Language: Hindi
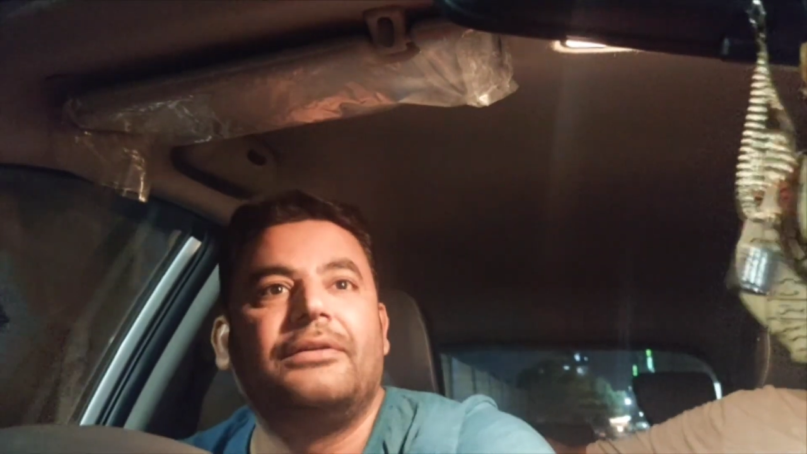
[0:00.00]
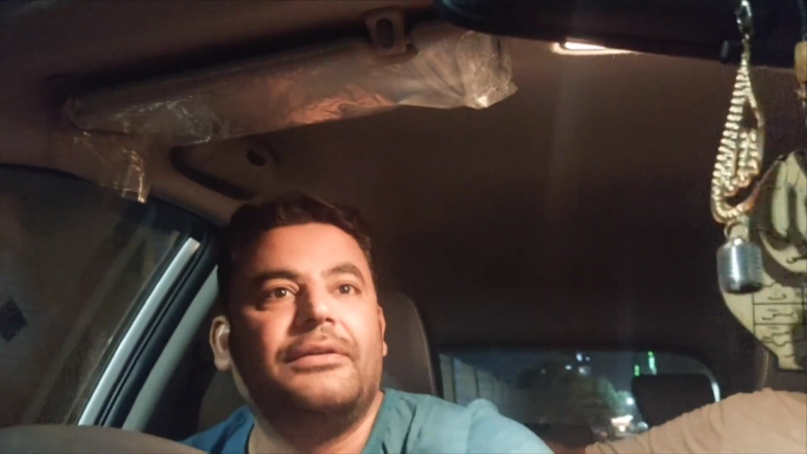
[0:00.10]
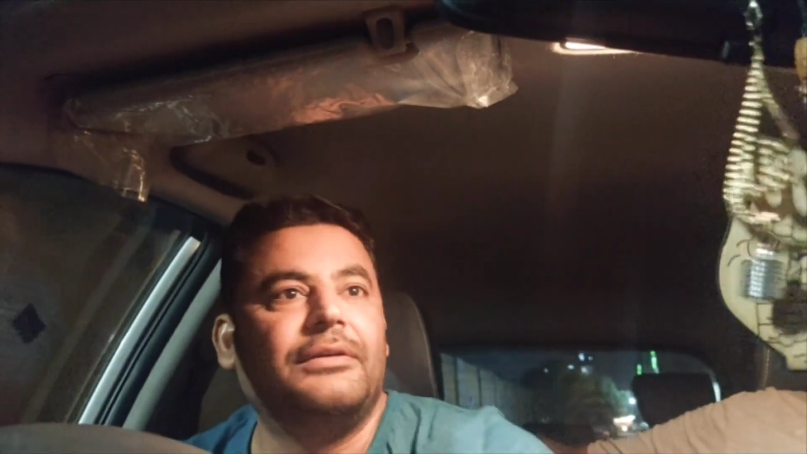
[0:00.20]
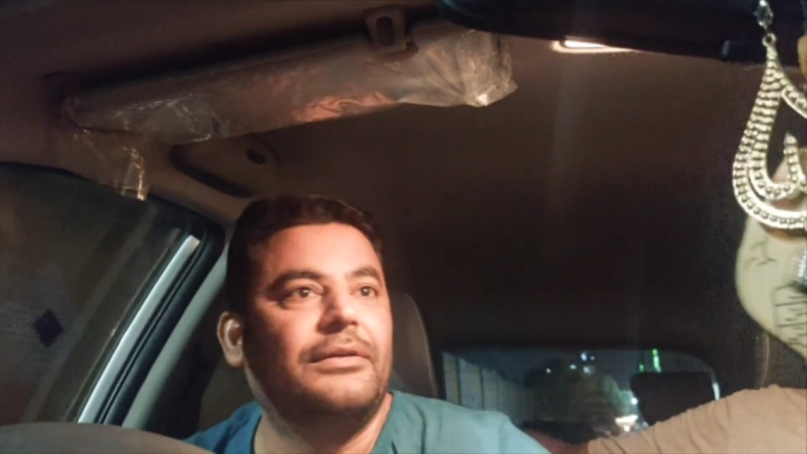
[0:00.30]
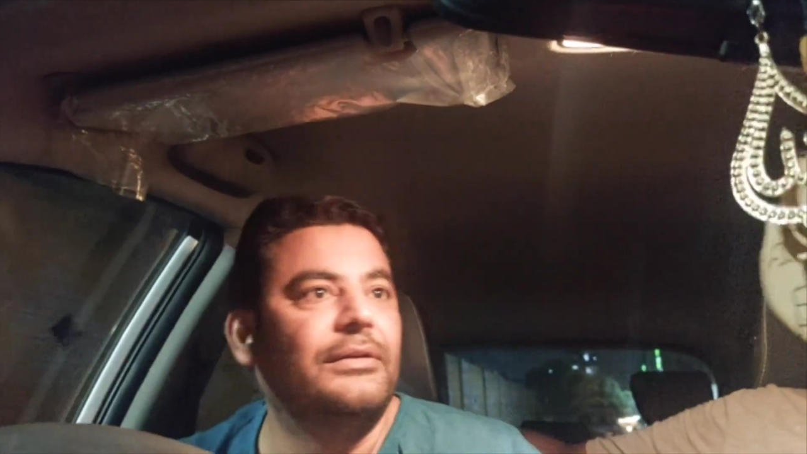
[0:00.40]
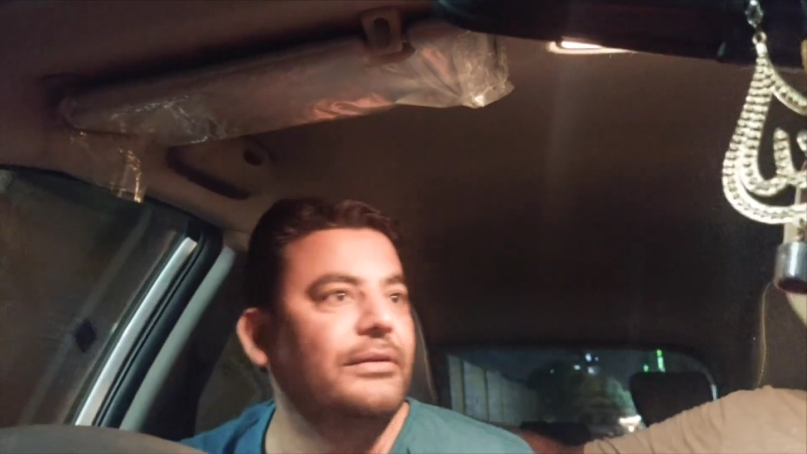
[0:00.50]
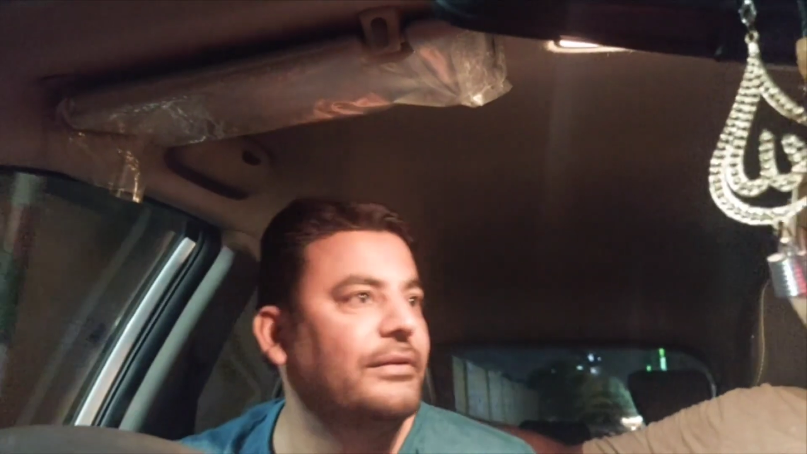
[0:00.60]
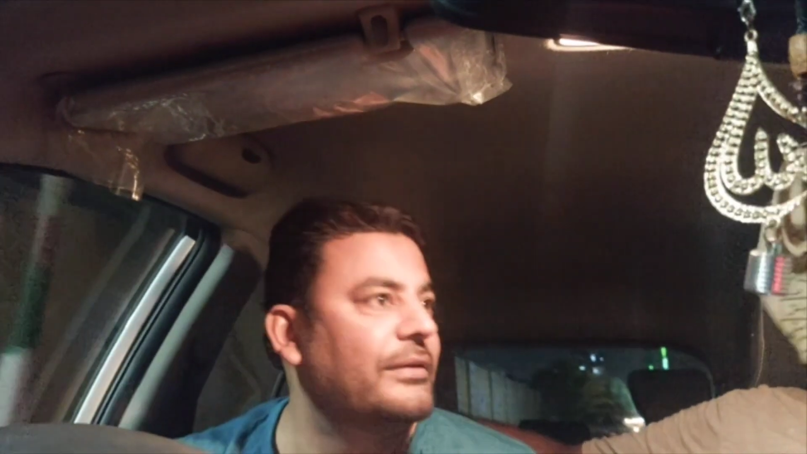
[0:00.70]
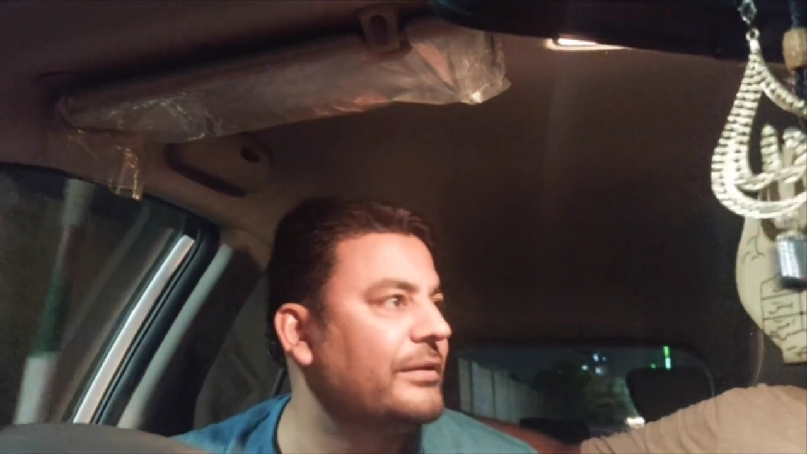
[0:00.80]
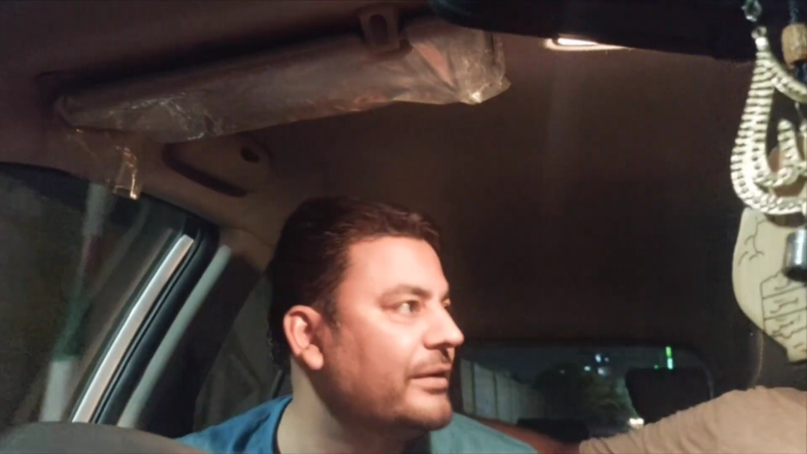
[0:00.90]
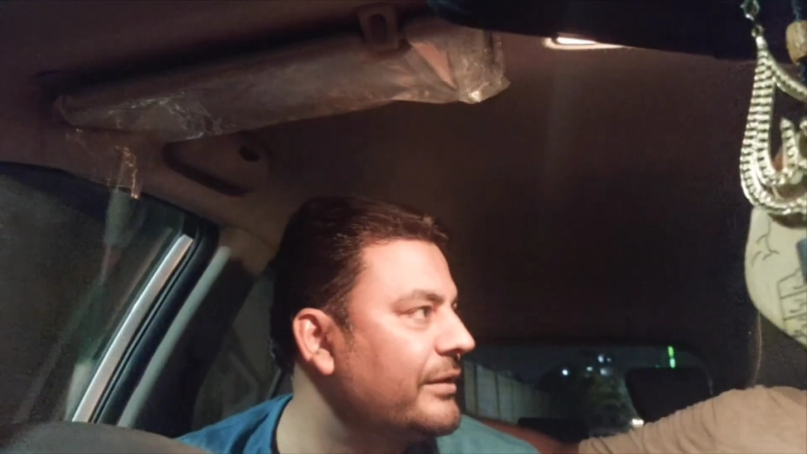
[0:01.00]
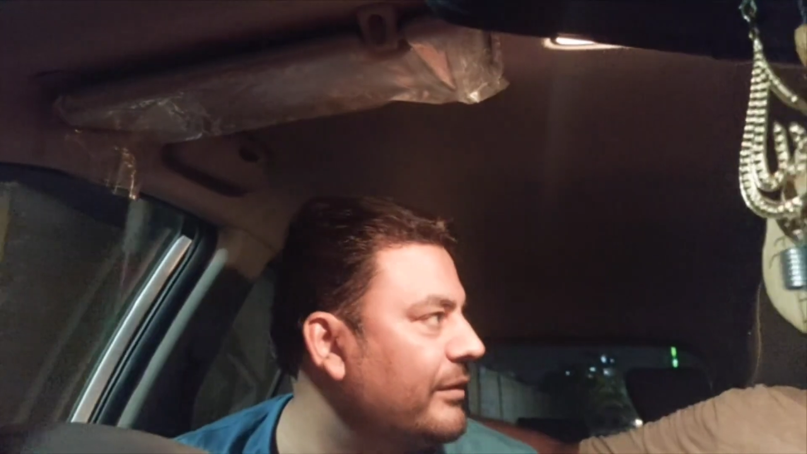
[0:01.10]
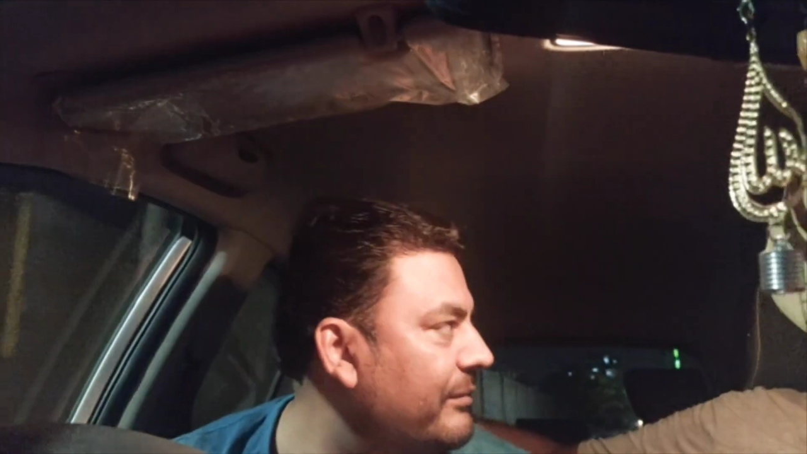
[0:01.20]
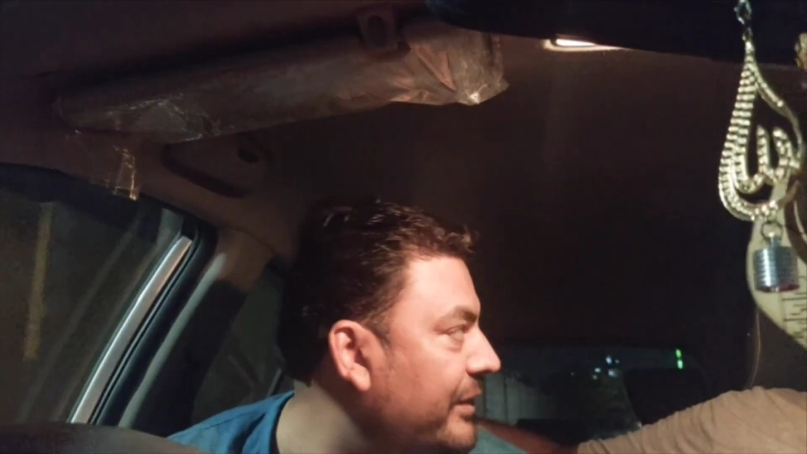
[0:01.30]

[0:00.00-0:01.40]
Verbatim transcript: बनी हुई गिरी बनी हुई ये